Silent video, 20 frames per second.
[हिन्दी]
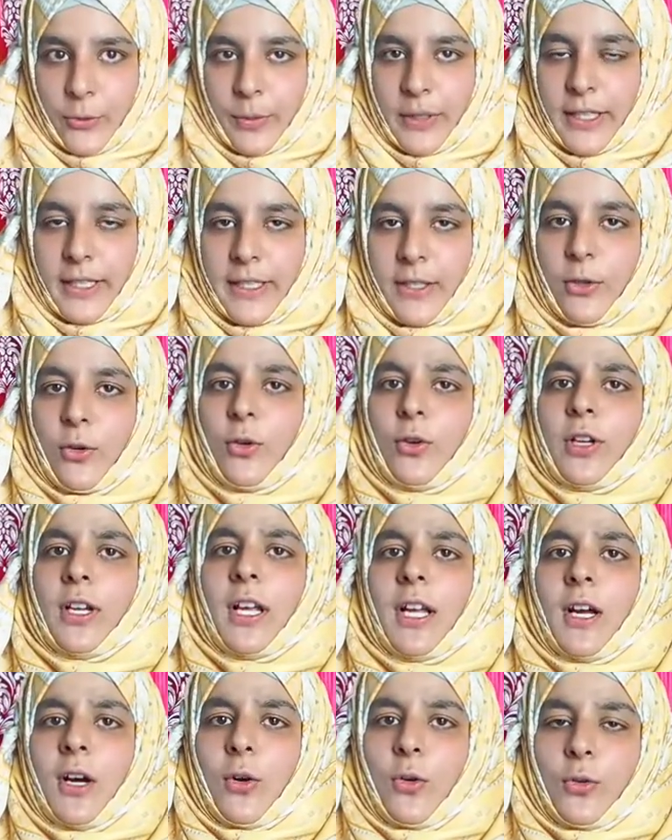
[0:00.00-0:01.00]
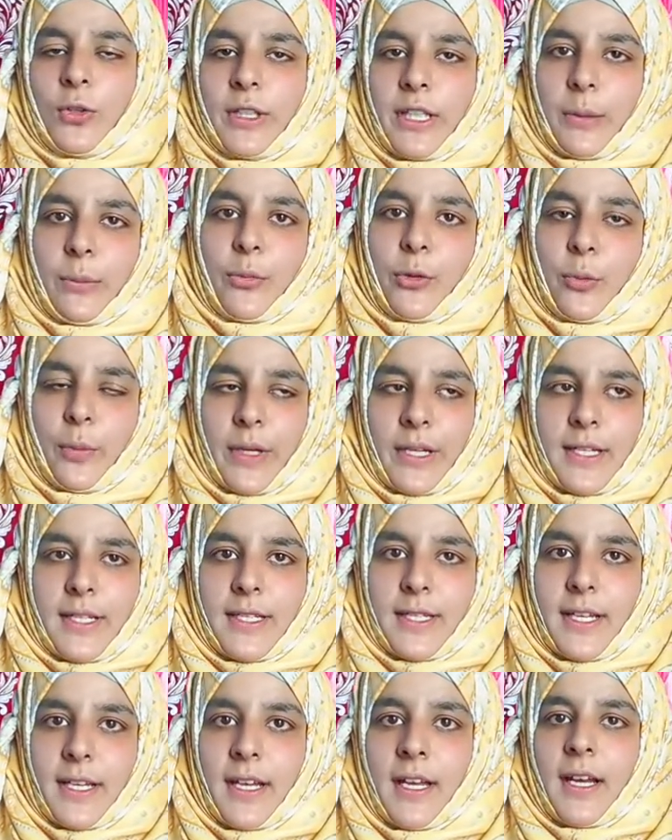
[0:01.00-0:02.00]
को मिलेगी और उन
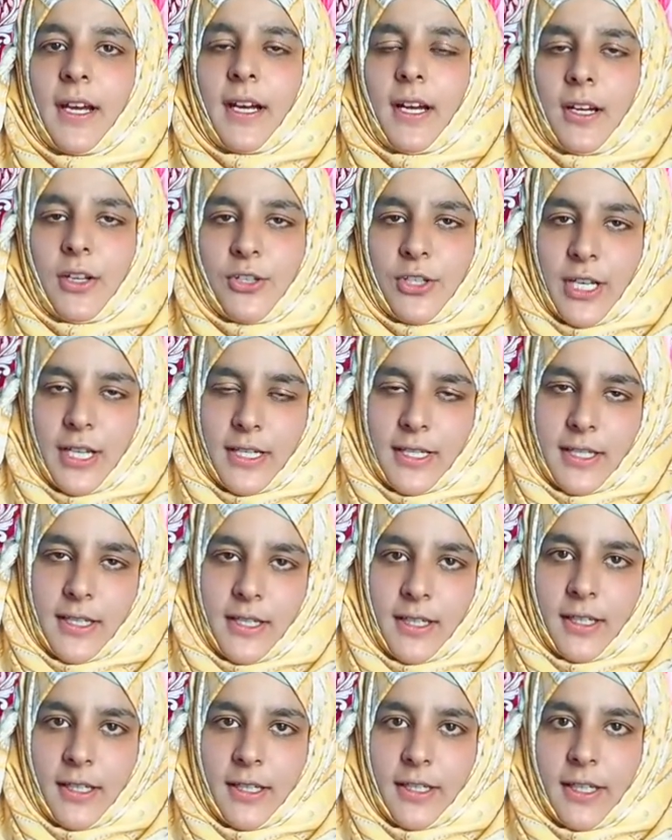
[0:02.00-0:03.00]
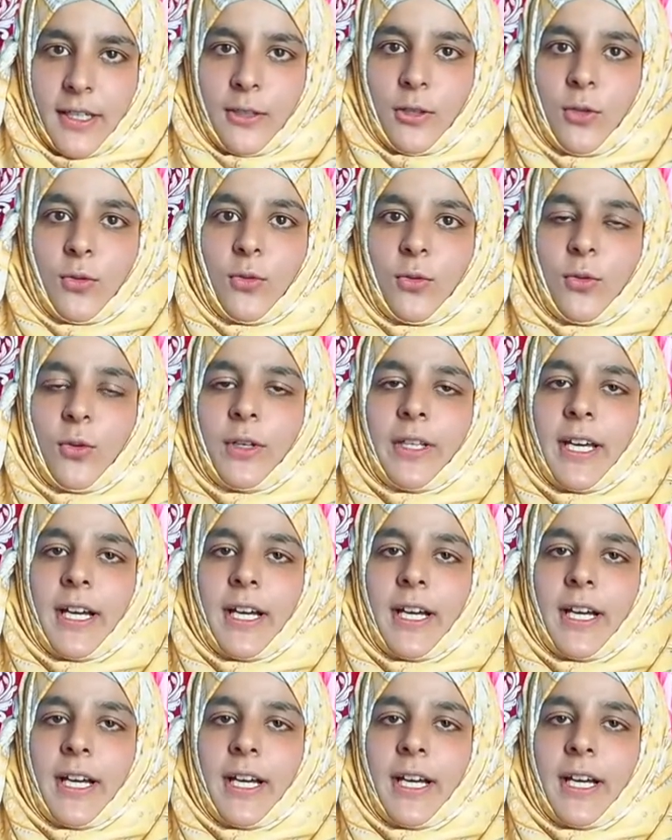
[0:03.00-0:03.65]
इम्प्रूवमेंट से शहर श्रीनगर के लोगों को